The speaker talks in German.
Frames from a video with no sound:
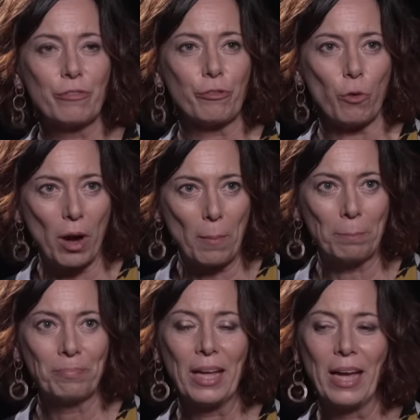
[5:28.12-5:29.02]
die
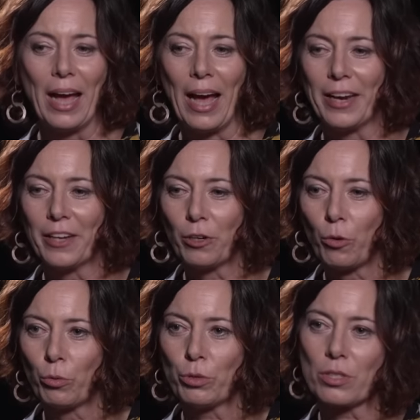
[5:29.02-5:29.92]
Form eine,
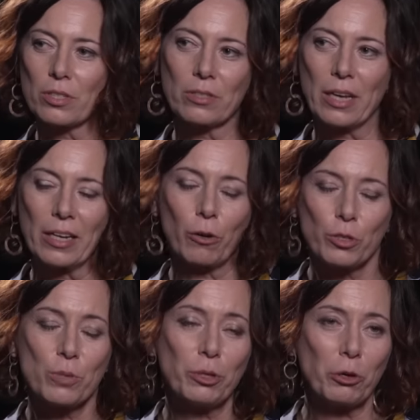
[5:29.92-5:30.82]
großen, eine
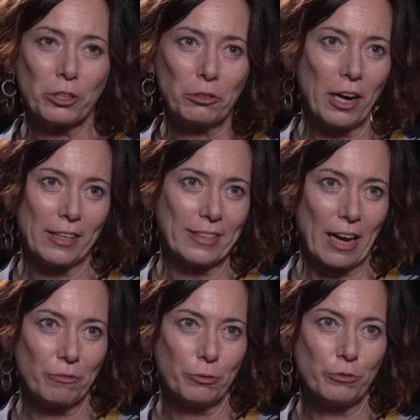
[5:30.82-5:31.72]
große Bedeutung hat
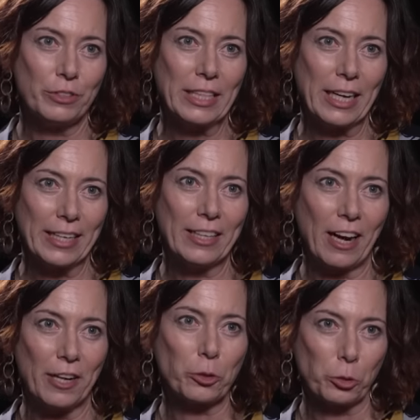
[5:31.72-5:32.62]
dafür, wie der
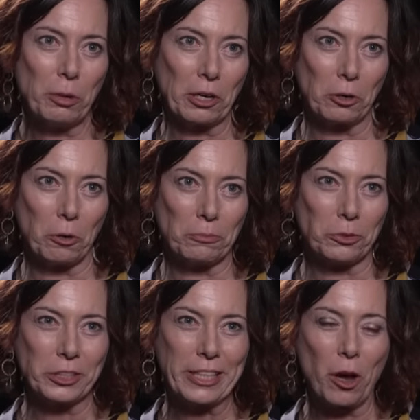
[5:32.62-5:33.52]
Inhalt rüberkommt.
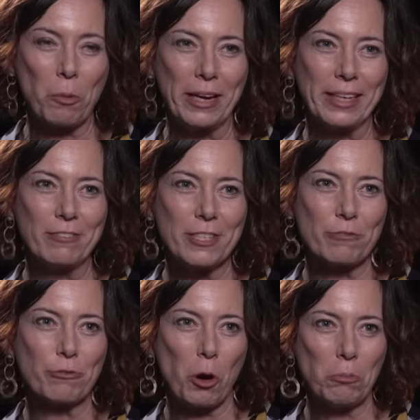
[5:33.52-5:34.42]
Und ich glaube, eine
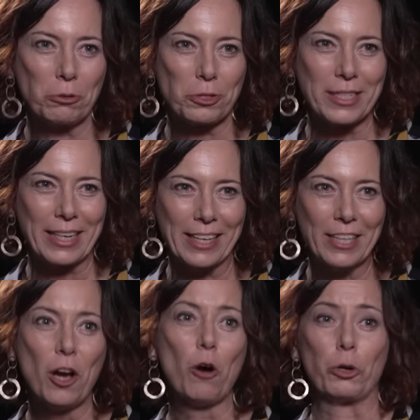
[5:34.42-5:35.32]
gewisse Formlosigkeit
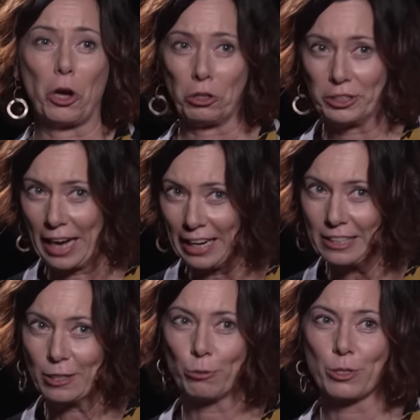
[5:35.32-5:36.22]
oder auch
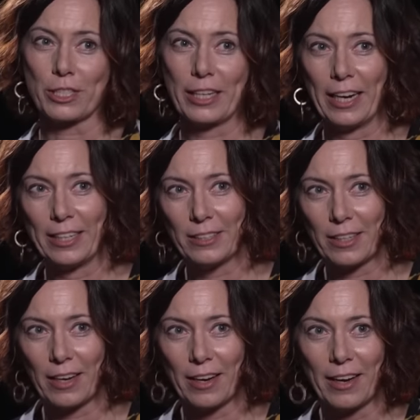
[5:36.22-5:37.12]
Taktlosigkeit
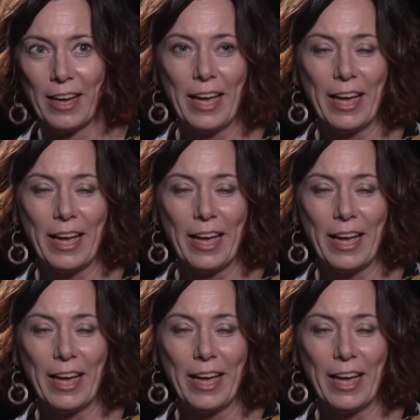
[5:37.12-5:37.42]
äh,